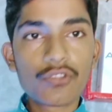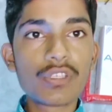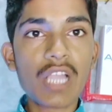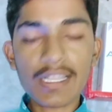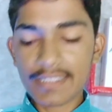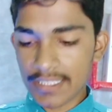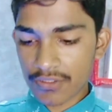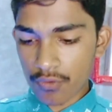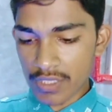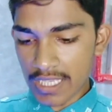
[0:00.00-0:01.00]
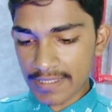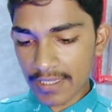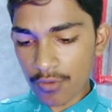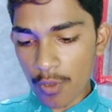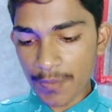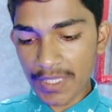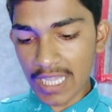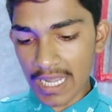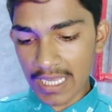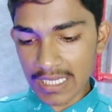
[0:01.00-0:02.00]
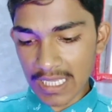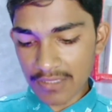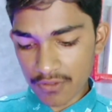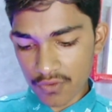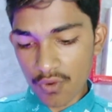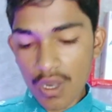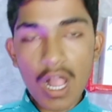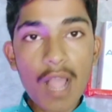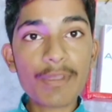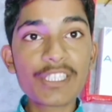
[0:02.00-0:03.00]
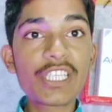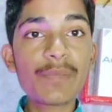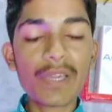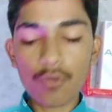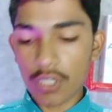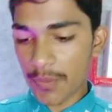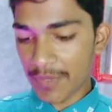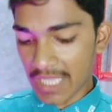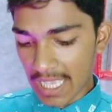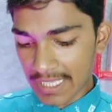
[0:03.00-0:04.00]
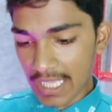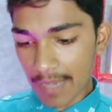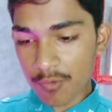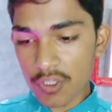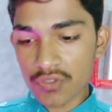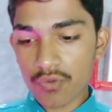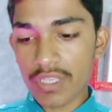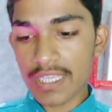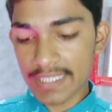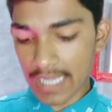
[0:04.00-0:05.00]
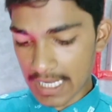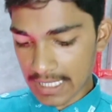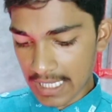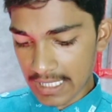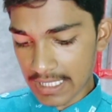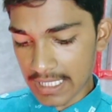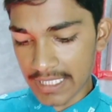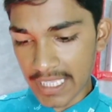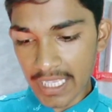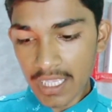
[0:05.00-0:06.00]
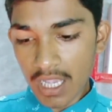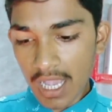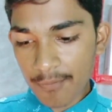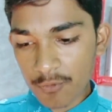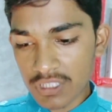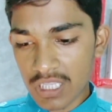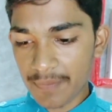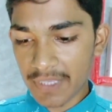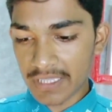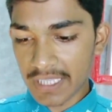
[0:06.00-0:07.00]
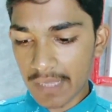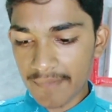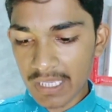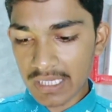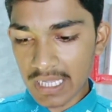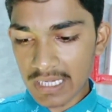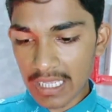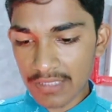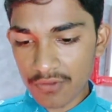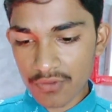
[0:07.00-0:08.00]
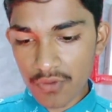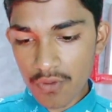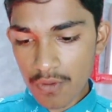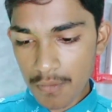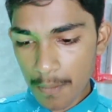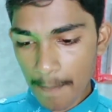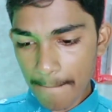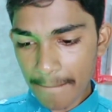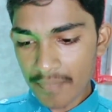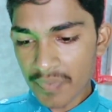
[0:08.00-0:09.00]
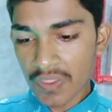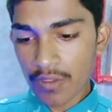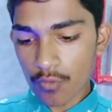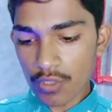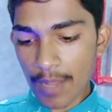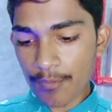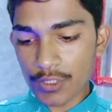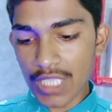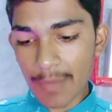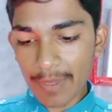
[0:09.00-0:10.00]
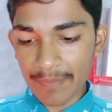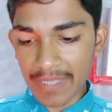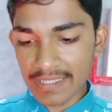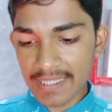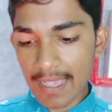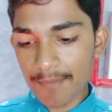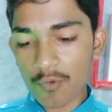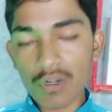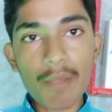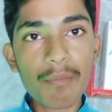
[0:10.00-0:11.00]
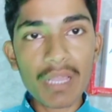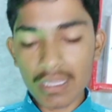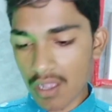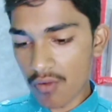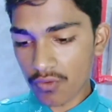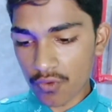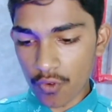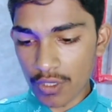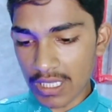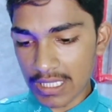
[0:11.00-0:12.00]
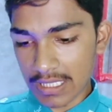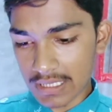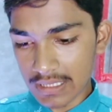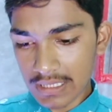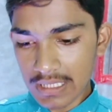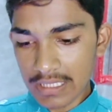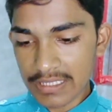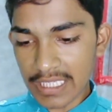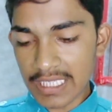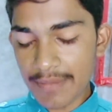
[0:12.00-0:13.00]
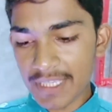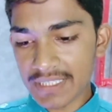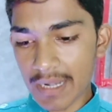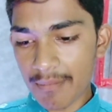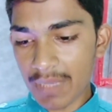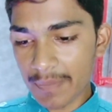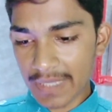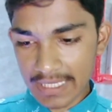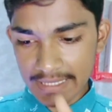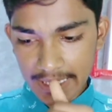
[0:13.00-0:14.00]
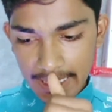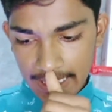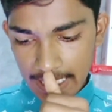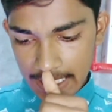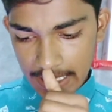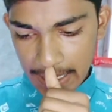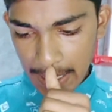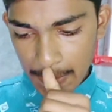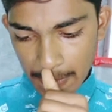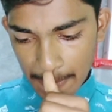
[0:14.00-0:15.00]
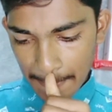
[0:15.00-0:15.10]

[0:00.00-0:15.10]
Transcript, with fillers: तो यहाँ से इसको ऐसे कॉपी कर लेना है दोस्तों अब इसी पर ओ आएगी आपको इसको यहाँ से हटाना नहीं है आपको सिर्फ इतना बैक करना है दोस्तों और आपको यहाँ पर फिर से आपको रंबल अकाउंट खोल लेना है चलिए मैं इस रंबल पर ऐसे क्लिक कर देता हूँ